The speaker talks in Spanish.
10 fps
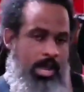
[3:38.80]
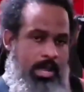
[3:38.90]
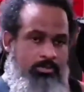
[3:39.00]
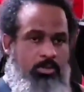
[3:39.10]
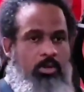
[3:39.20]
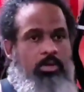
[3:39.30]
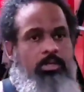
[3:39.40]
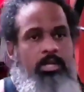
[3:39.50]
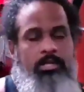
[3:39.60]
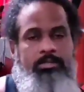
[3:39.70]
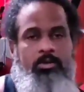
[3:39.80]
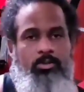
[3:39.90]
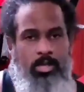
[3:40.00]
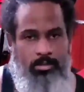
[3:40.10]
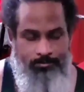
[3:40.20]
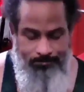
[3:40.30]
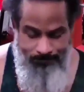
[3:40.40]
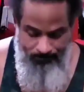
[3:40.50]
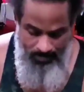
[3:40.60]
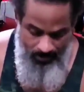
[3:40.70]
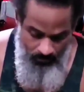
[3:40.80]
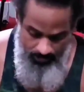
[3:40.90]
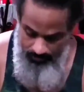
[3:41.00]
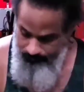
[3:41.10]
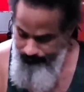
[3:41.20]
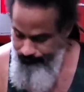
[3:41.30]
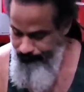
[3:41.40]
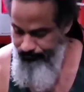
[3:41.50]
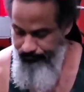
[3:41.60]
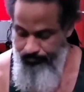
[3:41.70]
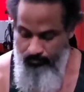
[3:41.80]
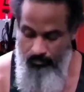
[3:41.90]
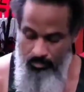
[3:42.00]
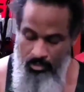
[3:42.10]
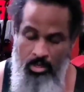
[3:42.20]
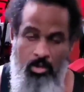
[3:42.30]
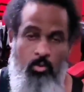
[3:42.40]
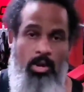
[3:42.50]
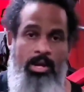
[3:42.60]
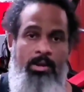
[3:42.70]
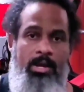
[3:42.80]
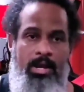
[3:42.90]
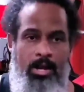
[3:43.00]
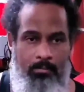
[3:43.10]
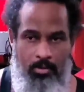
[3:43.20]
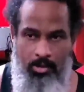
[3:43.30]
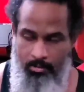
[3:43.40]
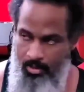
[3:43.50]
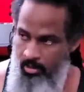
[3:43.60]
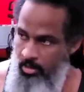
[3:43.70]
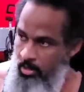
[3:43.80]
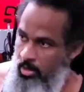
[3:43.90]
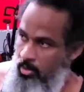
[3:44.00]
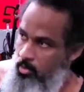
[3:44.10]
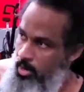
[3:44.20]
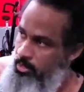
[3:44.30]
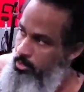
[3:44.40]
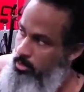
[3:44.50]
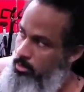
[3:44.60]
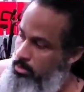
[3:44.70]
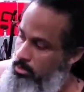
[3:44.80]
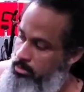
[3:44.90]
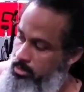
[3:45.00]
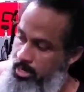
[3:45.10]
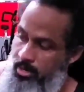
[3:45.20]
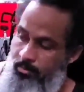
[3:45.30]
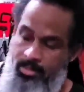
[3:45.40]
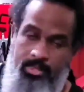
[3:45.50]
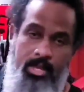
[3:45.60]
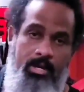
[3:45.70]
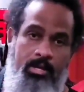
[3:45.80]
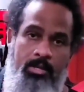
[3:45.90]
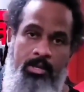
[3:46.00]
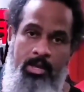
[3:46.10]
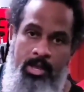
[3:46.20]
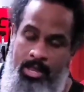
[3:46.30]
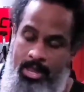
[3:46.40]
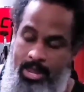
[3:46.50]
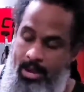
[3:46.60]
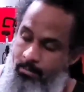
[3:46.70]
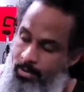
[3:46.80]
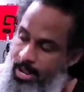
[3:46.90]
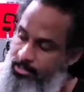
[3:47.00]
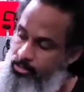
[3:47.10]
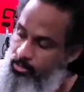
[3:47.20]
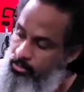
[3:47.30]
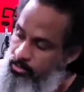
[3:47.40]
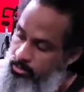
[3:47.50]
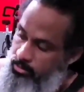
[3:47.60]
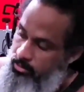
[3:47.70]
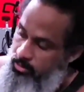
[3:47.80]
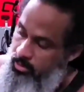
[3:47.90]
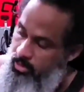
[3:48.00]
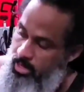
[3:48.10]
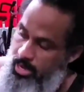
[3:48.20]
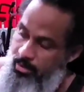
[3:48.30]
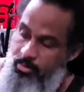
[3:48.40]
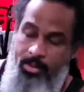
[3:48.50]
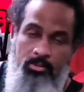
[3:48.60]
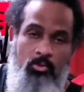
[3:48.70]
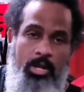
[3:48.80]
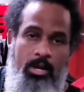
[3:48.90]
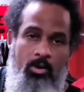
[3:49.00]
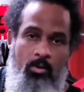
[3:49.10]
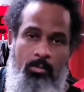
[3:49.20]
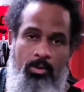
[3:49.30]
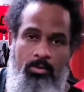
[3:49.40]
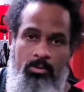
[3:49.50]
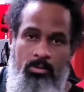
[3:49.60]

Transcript: Eso es lo que tienen que hacer ustedes. Ahora, ¿cuál es el problema? Cuando se mantiene el brazo a la misma altura del hombro,